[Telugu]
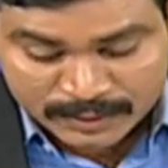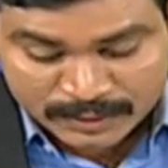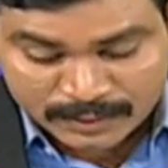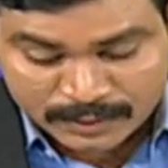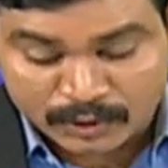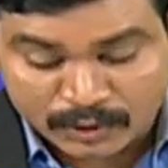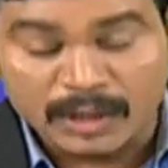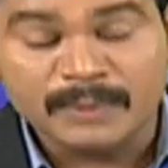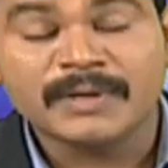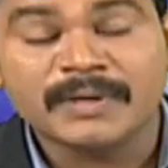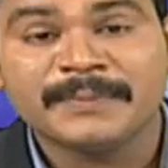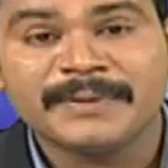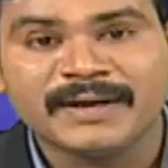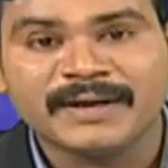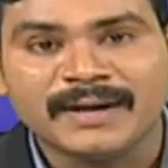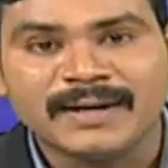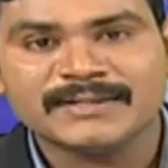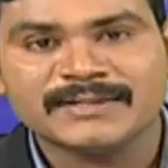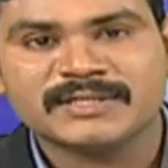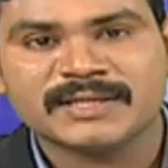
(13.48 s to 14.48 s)
గులాం నబీ
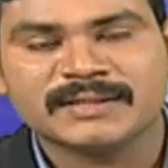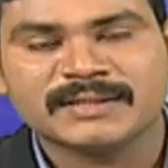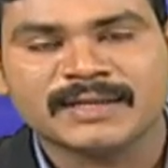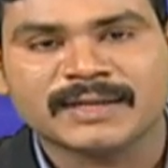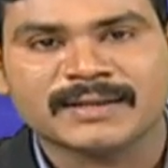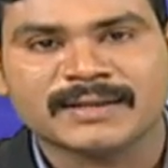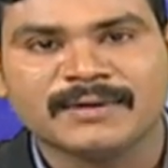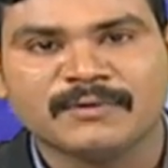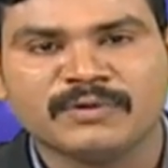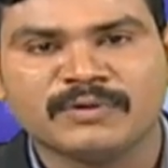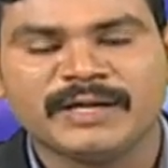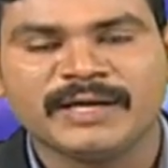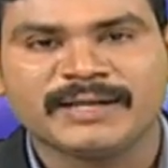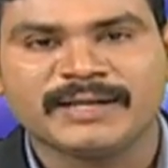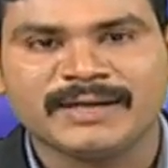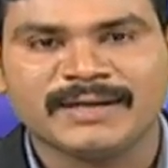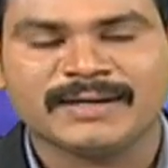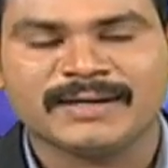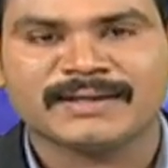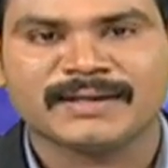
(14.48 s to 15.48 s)
ఆజాద్ అక్కడ ఉండి
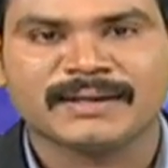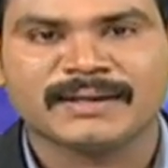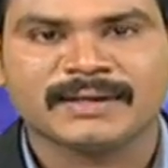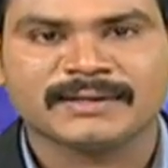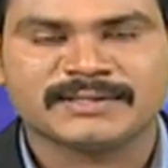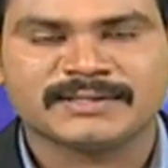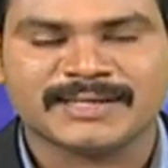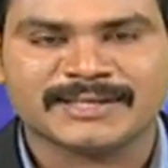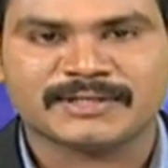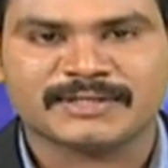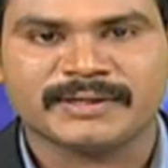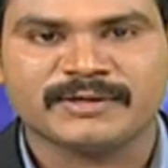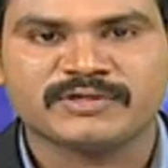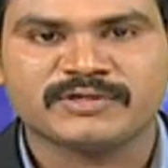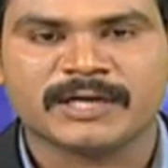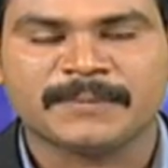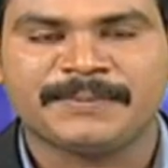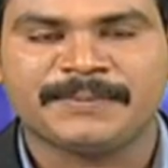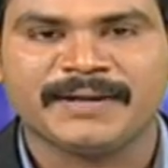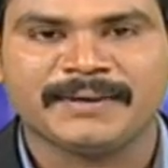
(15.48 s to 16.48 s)
కీలకంగా చర్చలు జరిపి
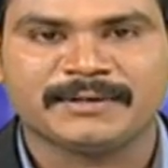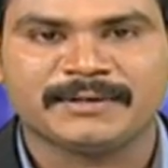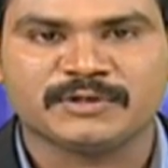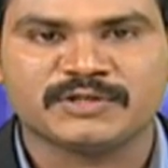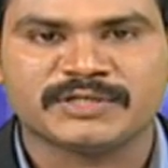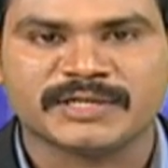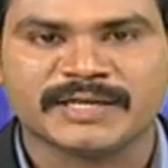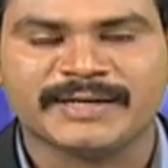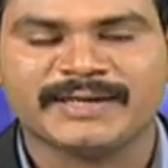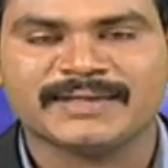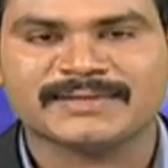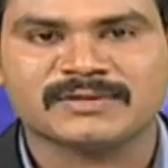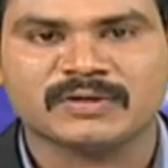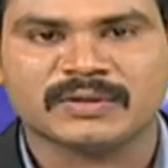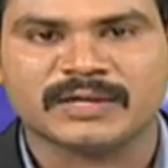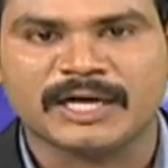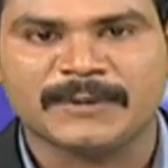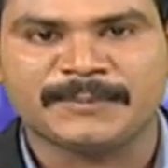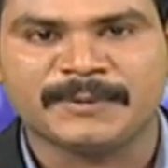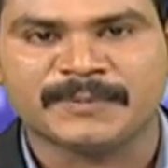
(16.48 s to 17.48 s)
ఇటు జేడీఎస్తో కలిపి
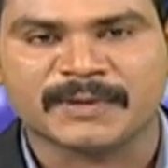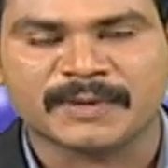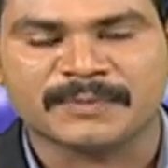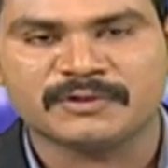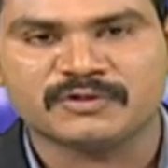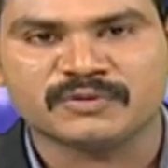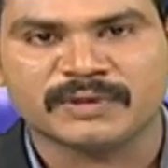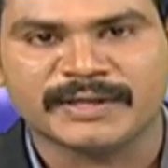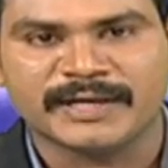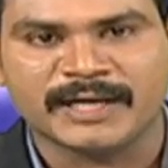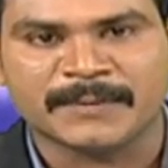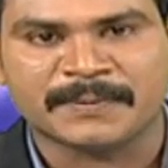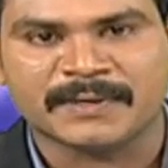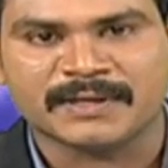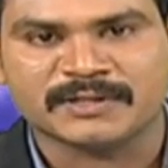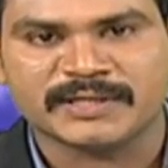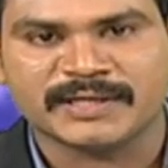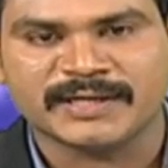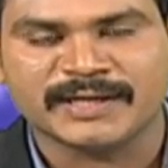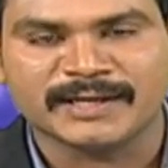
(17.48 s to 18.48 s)
ప్రభుత్వాన్ని ఏర్పాటు
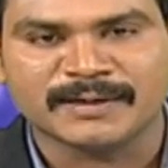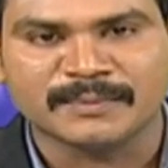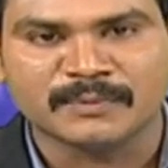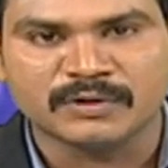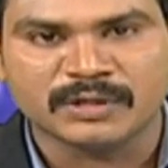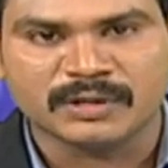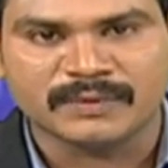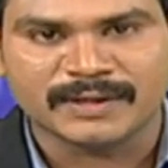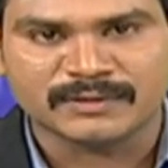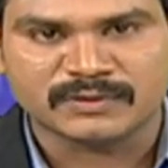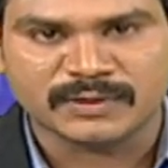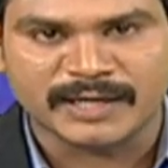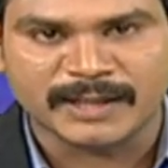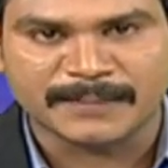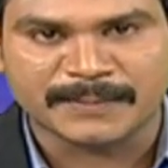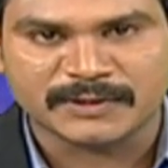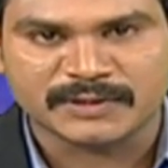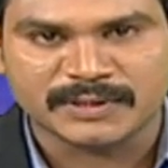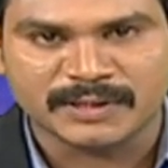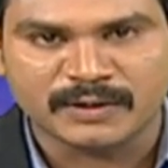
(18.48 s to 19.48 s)
చేయడానికి ముందుకు వెళుతున్న
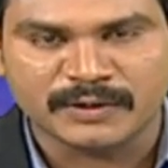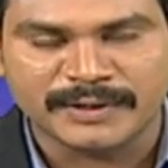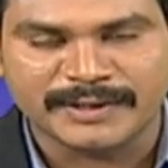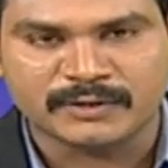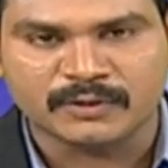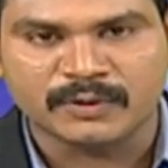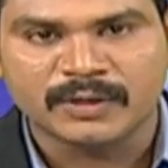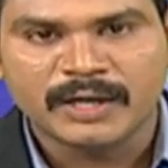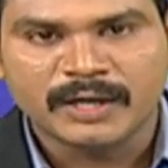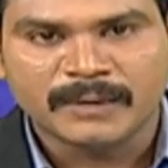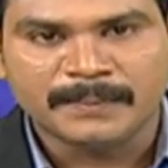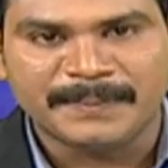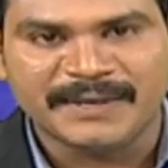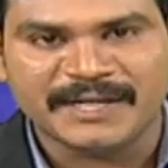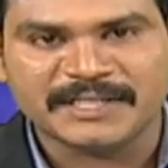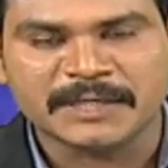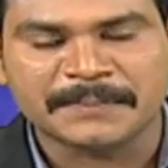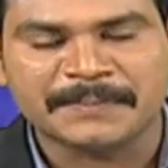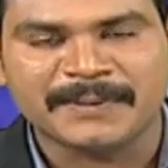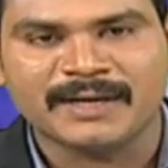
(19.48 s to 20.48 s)
నేపథ్యంలో ఇటు
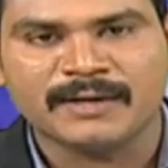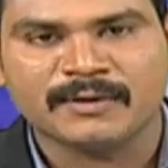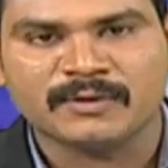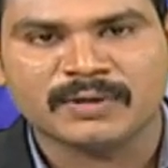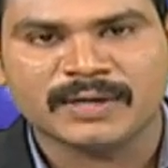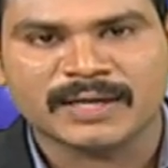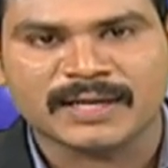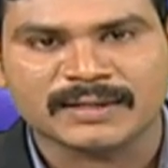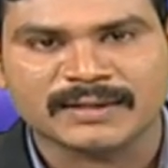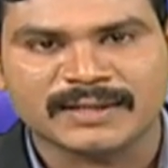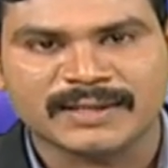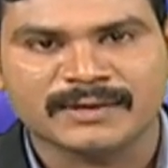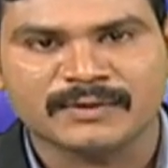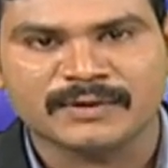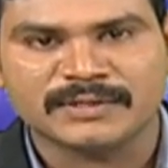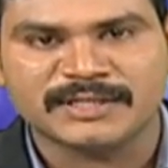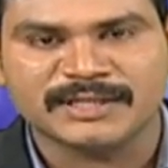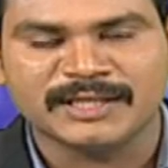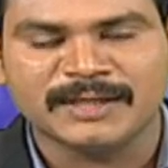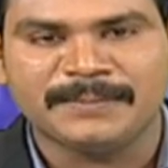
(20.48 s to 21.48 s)
బీజేపీలో కూడా కదలికి వచ్చింది
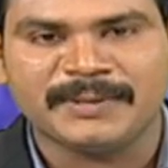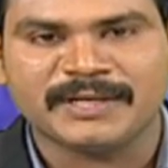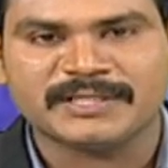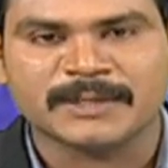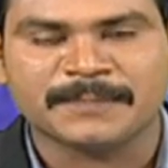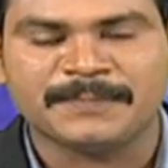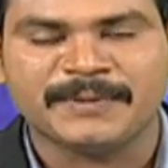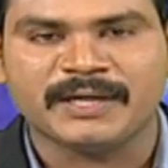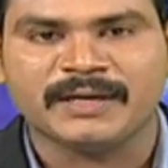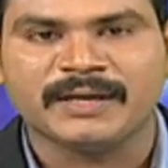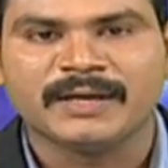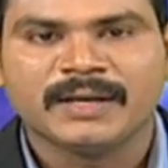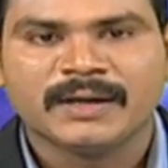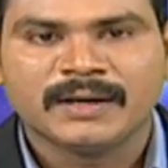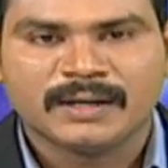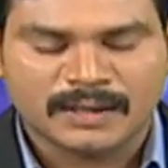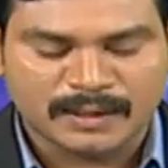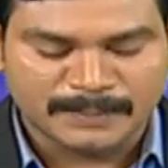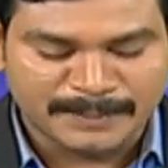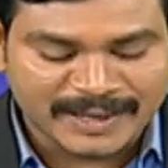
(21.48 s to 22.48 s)
బీజేపీ
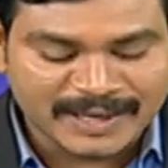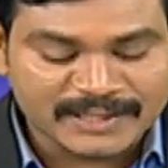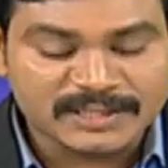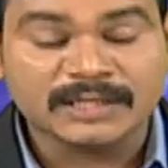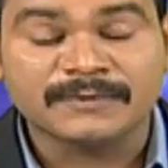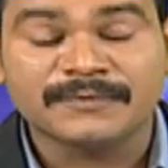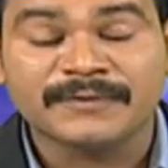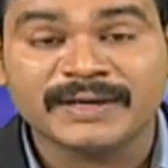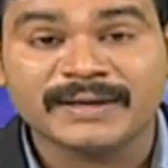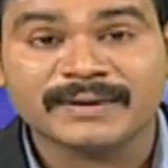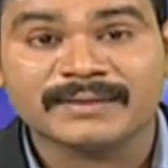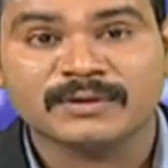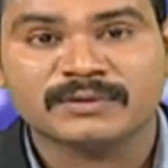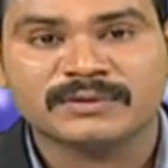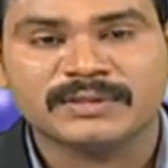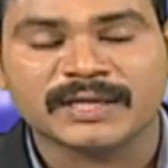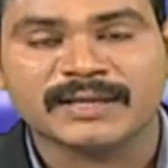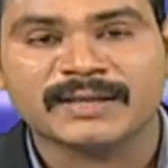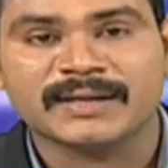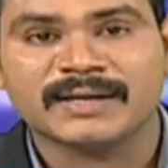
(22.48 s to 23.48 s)
మ్యాజిక్ ఫిగర్కు
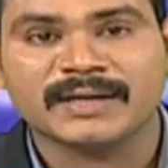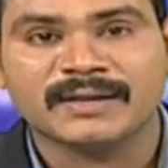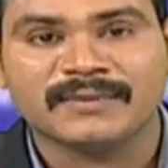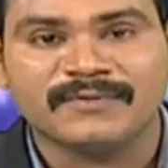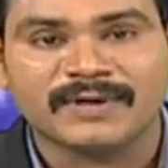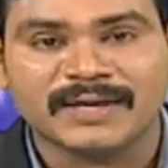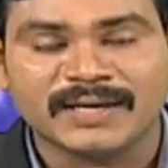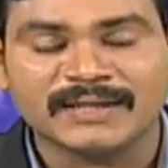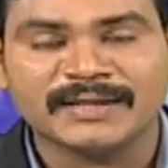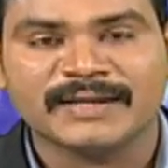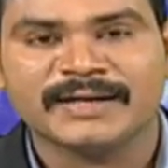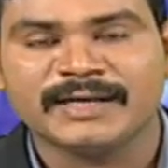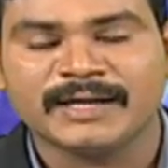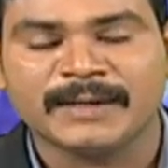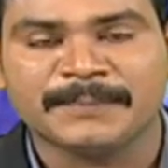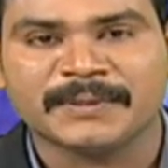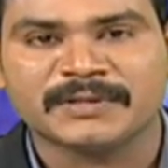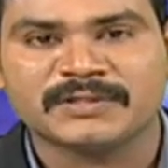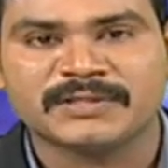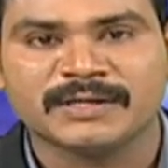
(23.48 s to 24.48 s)
దగ్గరగా వెళ్ళని
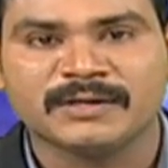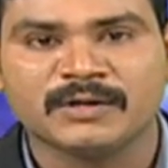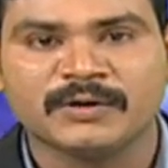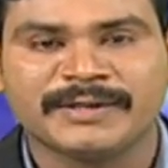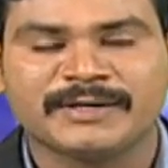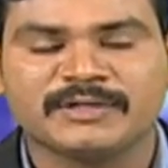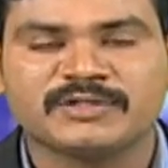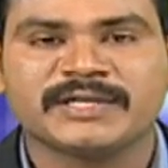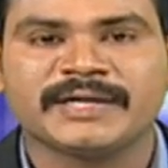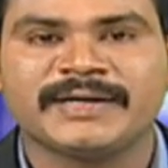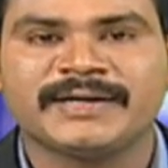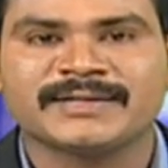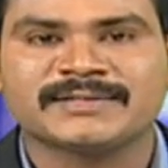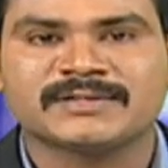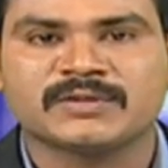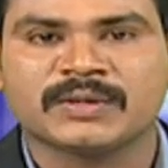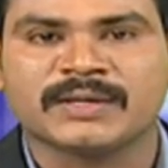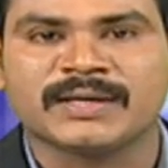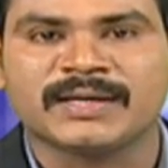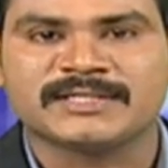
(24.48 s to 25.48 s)
నేపథ్యంలో ఇటు జేడీఎస్తో
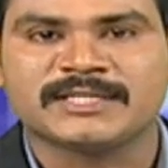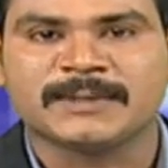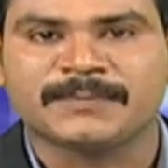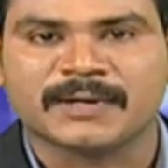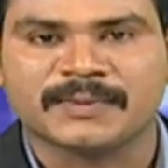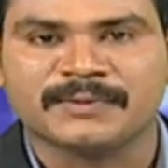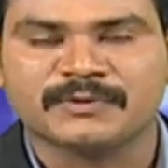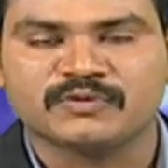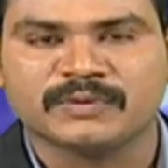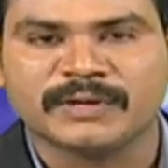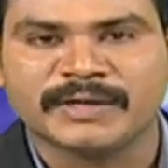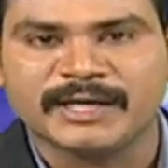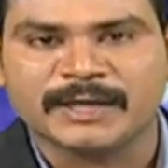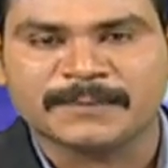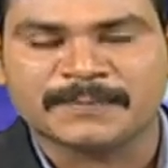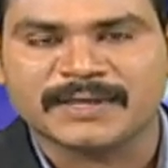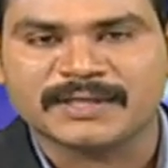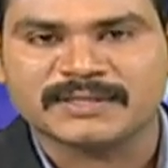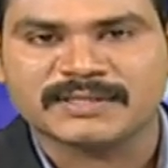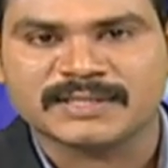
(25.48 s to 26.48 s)
కలిసి ప్రభుత్వాన్ని ఏర్పాటు
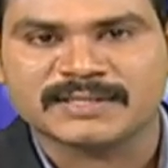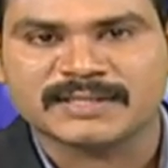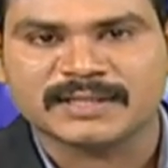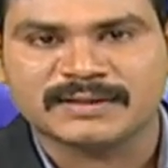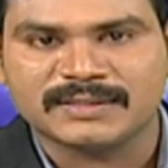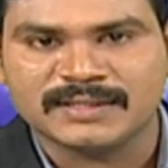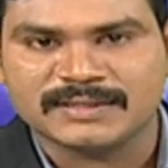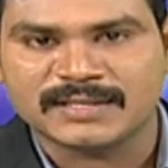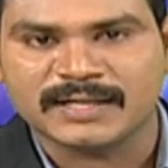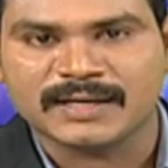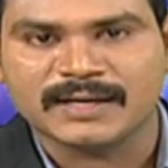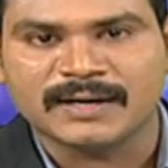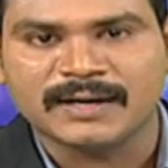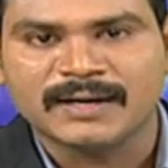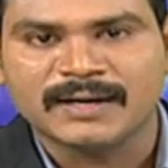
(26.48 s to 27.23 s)
చేసే దిశగా